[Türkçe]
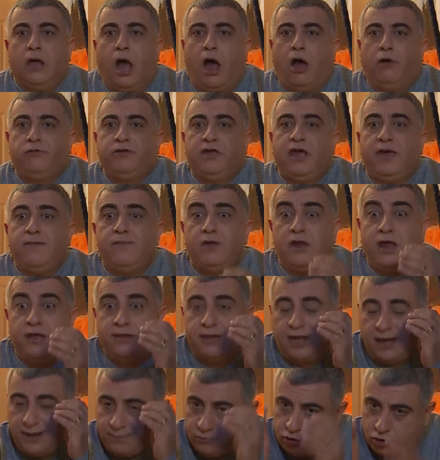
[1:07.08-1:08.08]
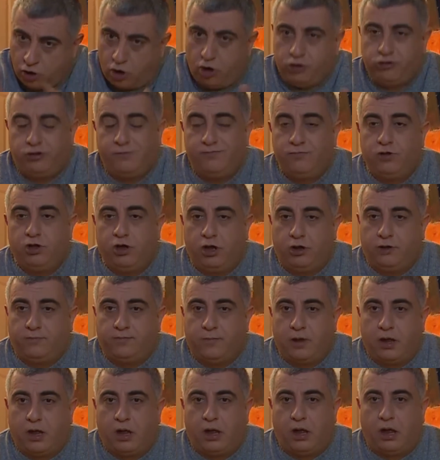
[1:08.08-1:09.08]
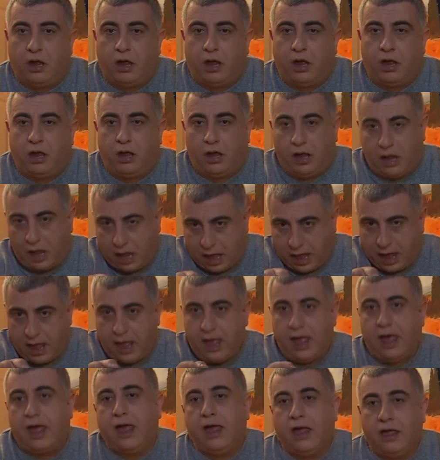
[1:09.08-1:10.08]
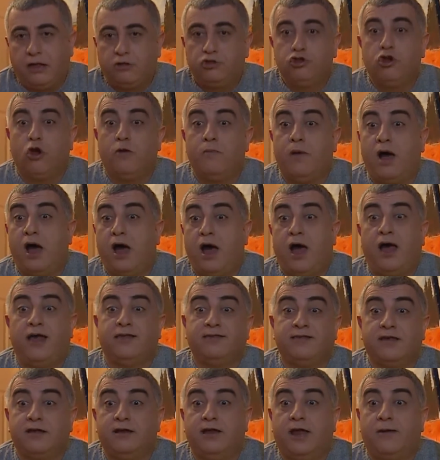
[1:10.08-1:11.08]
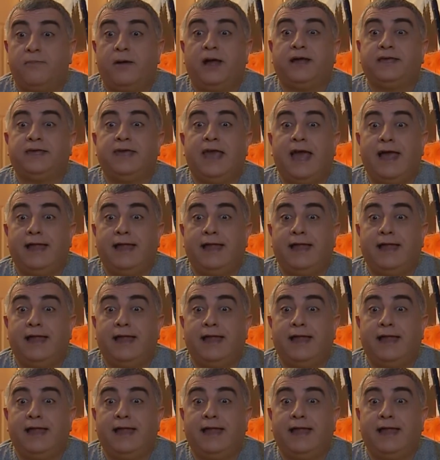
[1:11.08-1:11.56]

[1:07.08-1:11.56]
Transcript: Ya yemin ederim gördüm diyorum. Aha, çomağı hazırla bak